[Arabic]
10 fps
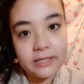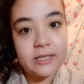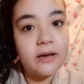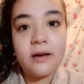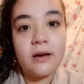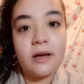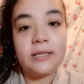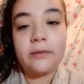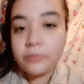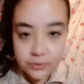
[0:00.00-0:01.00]
كده
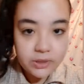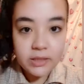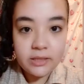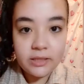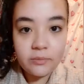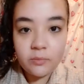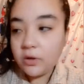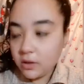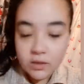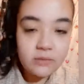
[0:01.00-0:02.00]
هكتئب ليه يا ماما
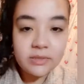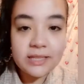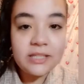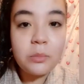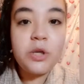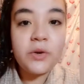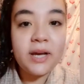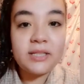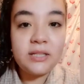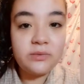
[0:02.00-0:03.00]
ما انت عندك مليون
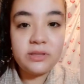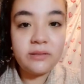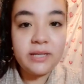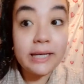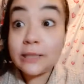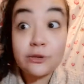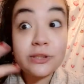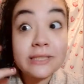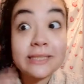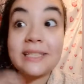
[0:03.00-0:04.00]
حاجه تانية ممكن تعمليها غير انت
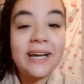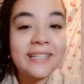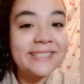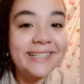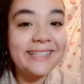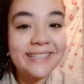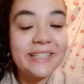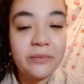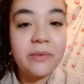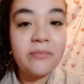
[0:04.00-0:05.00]
تقعدي تصدعي ناس تانية
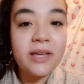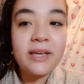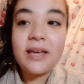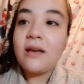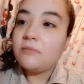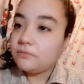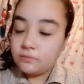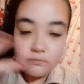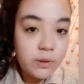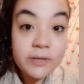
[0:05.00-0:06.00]
تمام
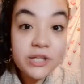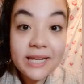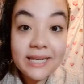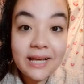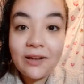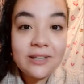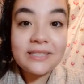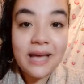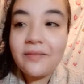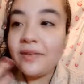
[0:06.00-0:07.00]
بمشاكل
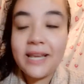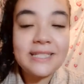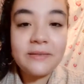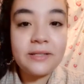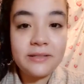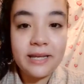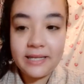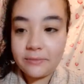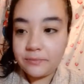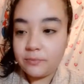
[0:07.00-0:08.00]
خلاص عفى عليها الزمن
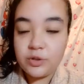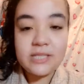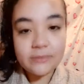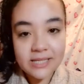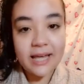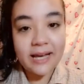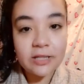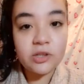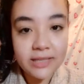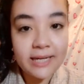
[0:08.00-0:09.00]
يعني مش لسه مثلا حاجات
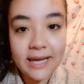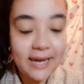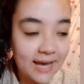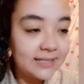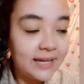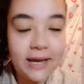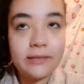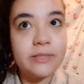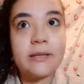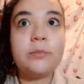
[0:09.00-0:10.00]
هنقعد نحلها لا ده
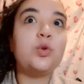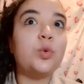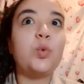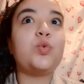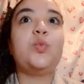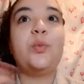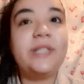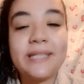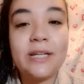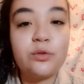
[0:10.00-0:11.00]
حاجات مثلا من 700
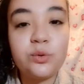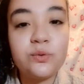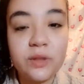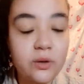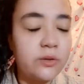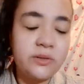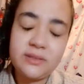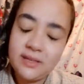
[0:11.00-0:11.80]
سنه وتقعدوا تفتكروا اللي هو